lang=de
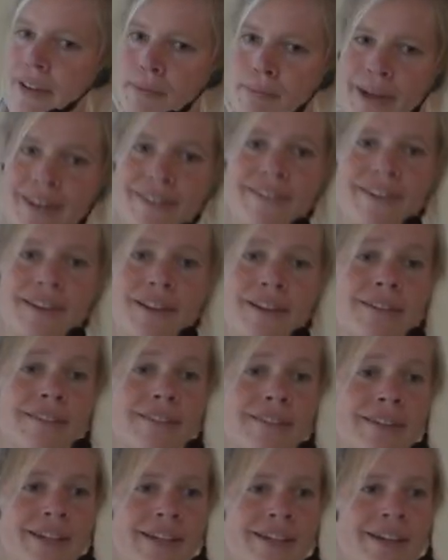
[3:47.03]
Mein Ziel ist
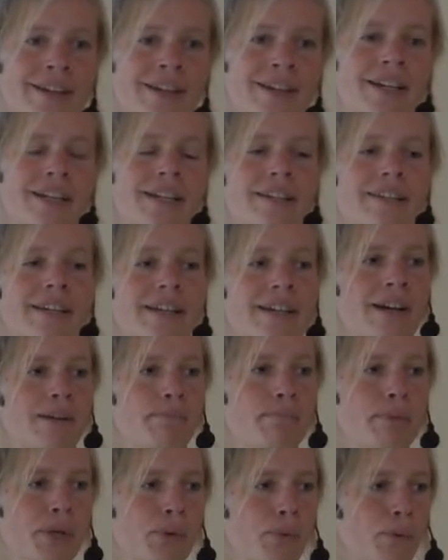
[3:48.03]
nicht, der
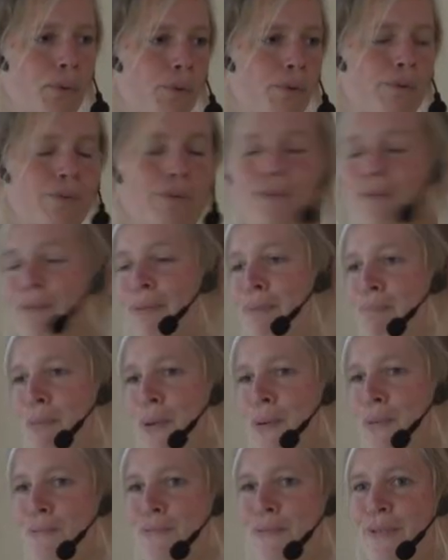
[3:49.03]

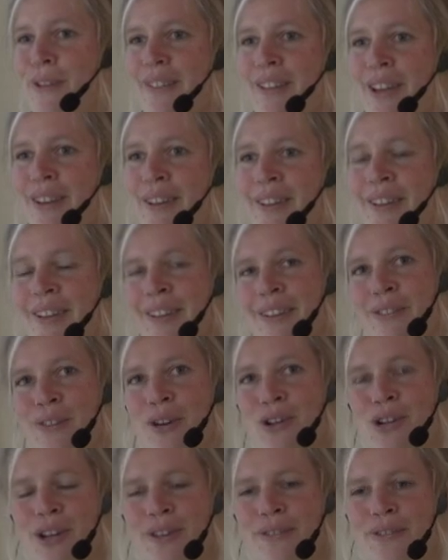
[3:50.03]
Bio-Blumenversand
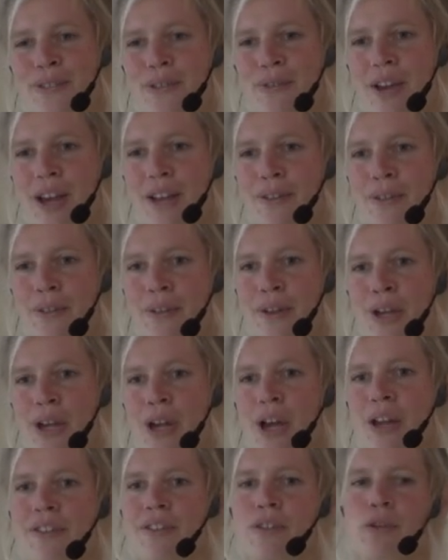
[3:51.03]
Deutschlands zu werden,
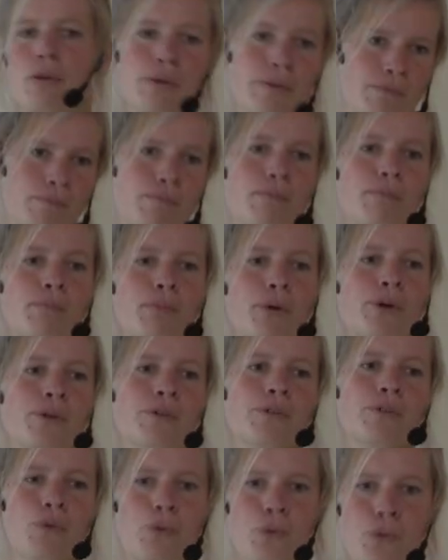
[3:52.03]
so eine
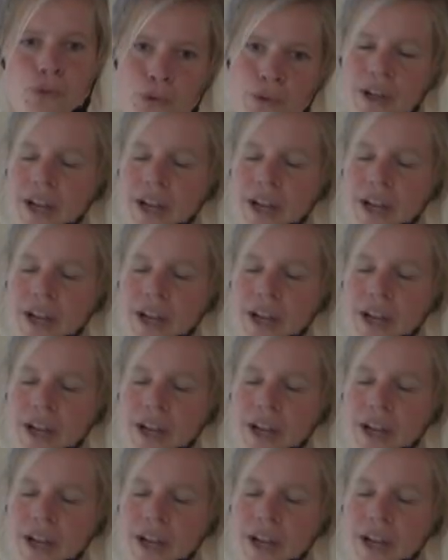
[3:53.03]
Brückenlösung